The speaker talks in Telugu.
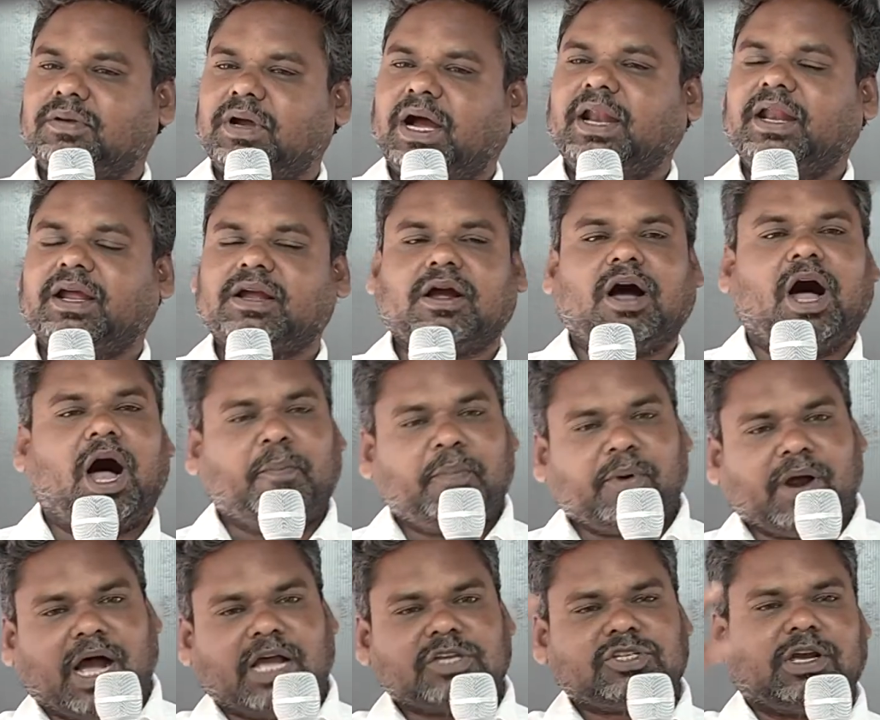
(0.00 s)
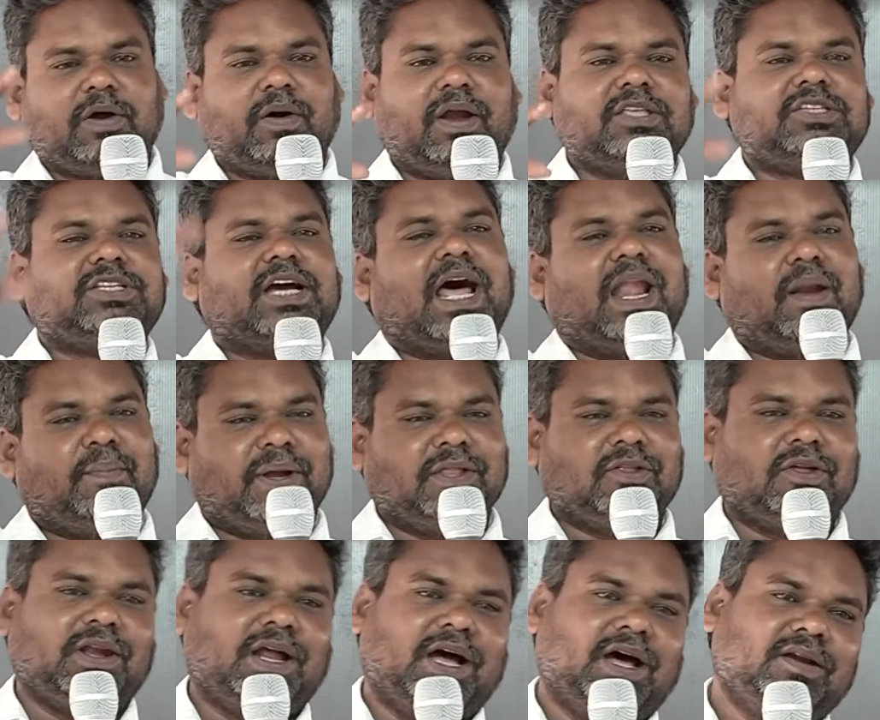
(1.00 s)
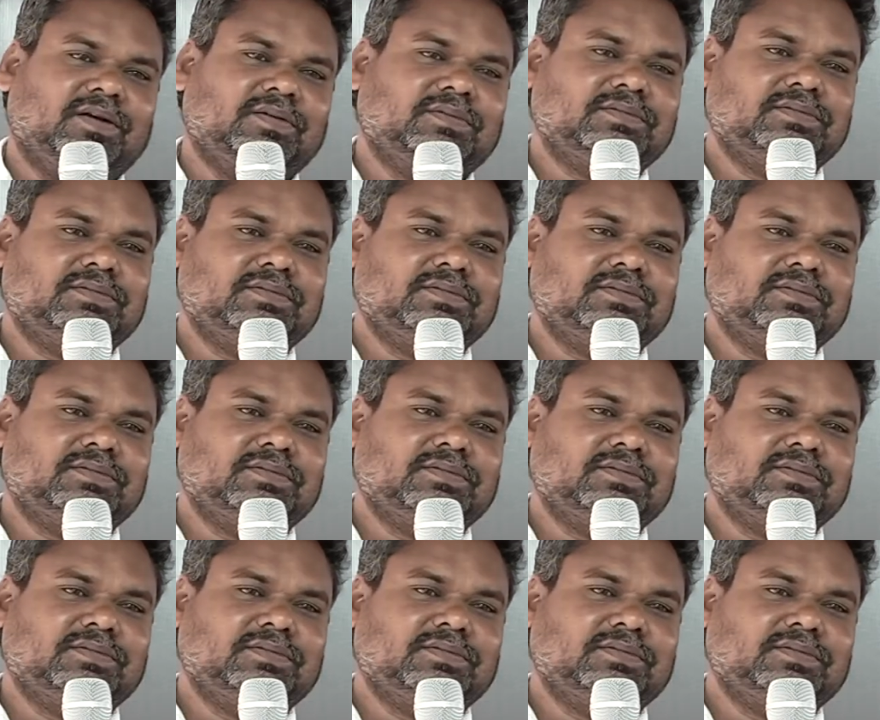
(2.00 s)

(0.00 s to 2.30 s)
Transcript: అని కాపు కాసేవాళ్ళు చాలామంది ఉన్నారు